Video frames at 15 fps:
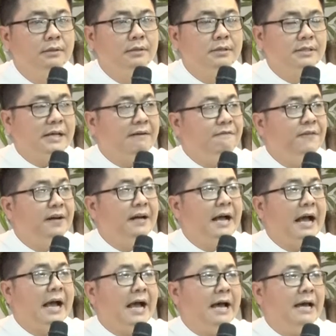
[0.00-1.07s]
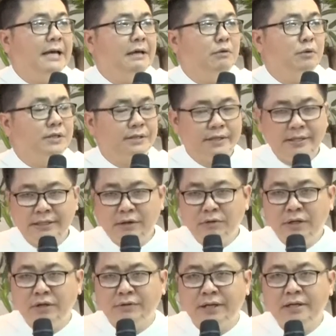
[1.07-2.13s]
sang phần 2 của sách giáo
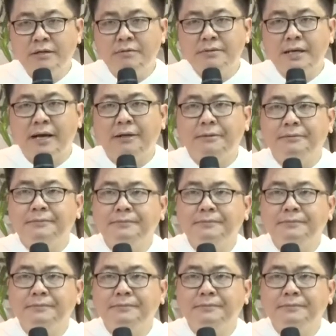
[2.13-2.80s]
lý của Thánh Công giáo.